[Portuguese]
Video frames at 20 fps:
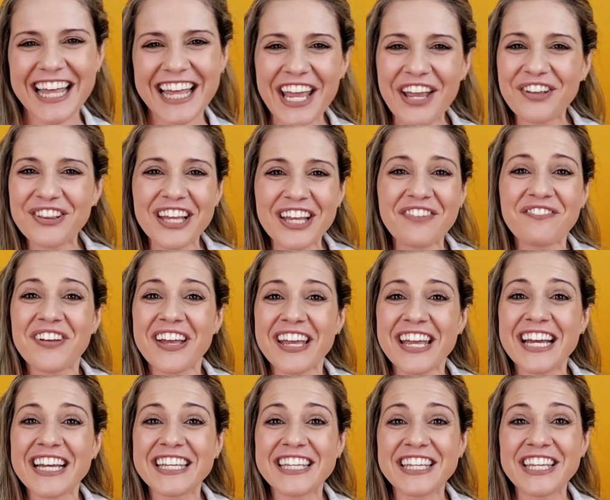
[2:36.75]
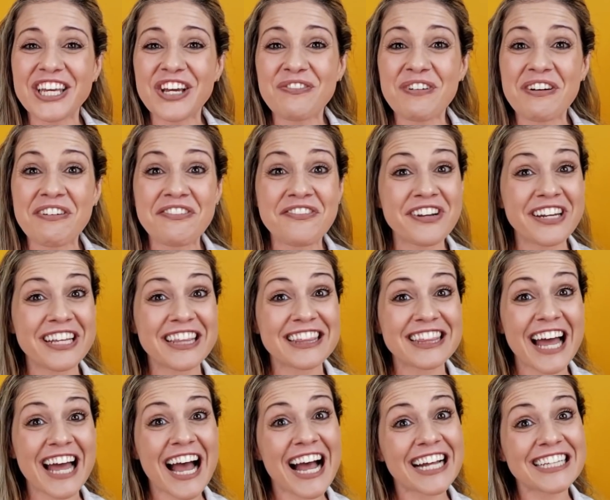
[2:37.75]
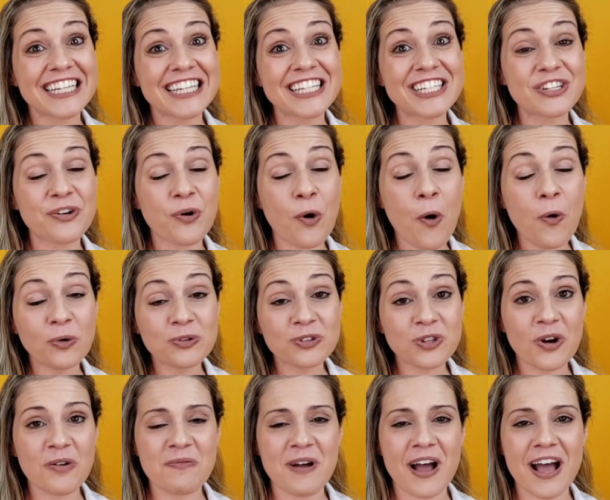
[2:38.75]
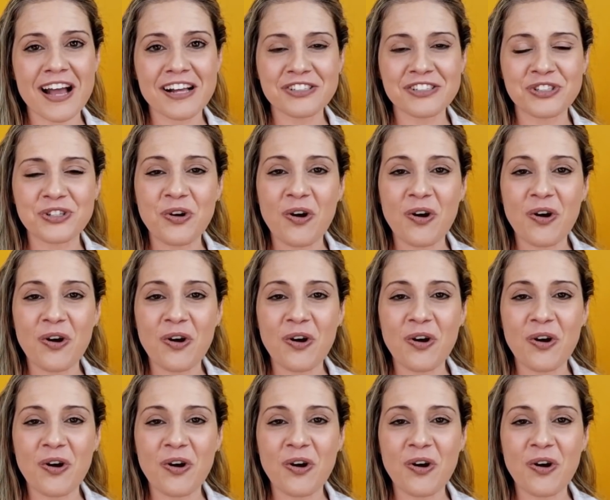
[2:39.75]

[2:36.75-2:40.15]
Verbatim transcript: Tenho também aqui uma fritada com tomate,